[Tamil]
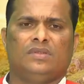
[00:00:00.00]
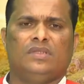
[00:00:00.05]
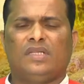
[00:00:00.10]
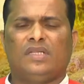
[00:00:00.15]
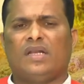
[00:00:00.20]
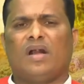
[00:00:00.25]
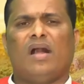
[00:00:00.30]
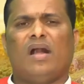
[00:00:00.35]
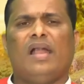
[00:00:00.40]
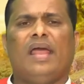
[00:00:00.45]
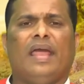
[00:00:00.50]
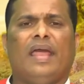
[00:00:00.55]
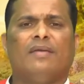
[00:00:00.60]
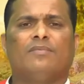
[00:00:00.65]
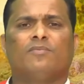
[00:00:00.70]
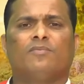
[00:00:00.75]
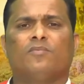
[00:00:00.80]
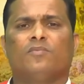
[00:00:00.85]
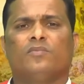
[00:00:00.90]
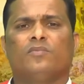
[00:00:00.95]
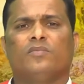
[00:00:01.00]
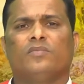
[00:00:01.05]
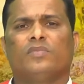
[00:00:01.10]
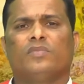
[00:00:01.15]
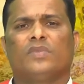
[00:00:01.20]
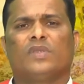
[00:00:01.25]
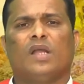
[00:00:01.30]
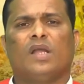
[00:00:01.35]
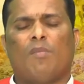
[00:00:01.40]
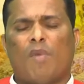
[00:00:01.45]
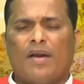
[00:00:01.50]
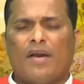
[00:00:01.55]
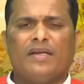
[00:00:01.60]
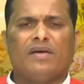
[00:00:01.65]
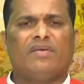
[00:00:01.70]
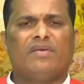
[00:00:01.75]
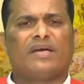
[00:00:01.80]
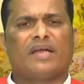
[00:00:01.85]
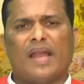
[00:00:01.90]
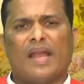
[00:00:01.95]
இதனாலே நம்
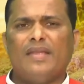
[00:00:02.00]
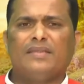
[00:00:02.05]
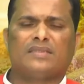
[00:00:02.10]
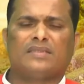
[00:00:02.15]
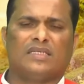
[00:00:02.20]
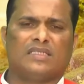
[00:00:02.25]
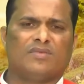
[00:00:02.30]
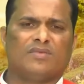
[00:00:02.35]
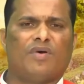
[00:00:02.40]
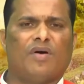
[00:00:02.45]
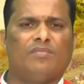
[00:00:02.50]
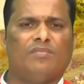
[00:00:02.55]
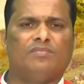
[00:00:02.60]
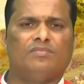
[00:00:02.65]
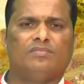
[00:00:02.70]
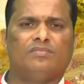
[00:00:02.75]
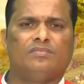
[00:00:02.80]
ஆண்டவருக்கு நன்றி செலுத்துவோம்